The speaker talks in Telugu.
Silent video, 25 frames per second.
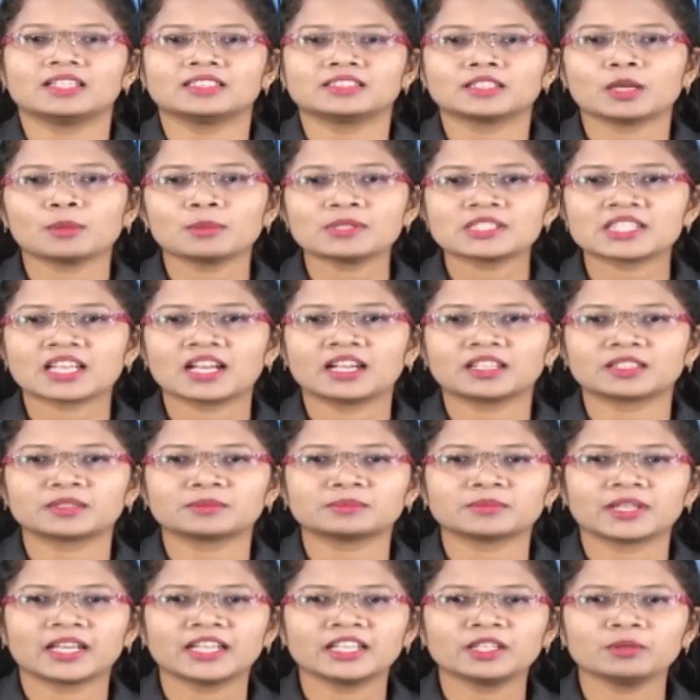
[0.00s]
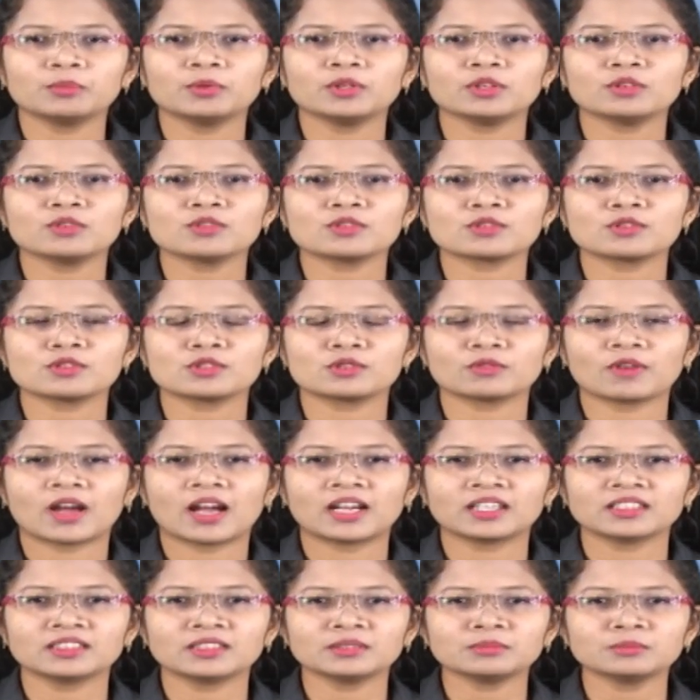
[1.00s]
నమస్కారం ఏడీబీ న్యూస్కు
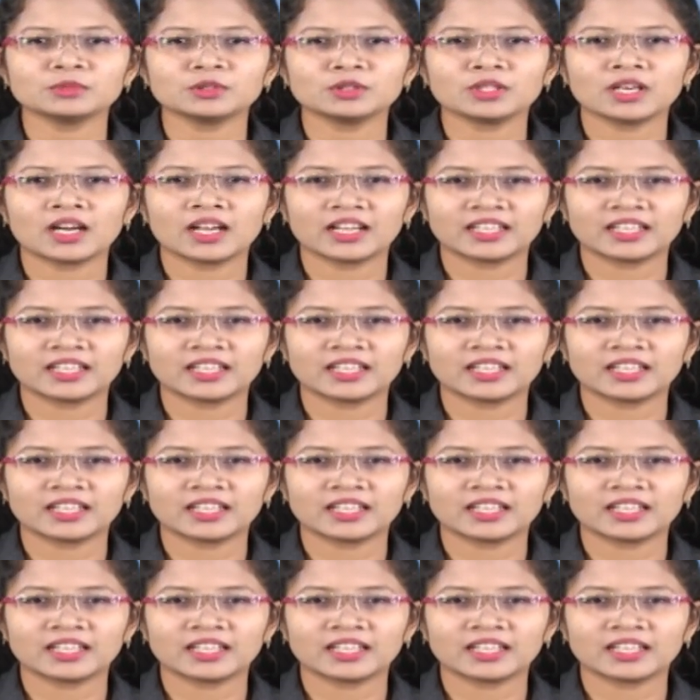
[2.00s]
స్వాగతం ముందుగా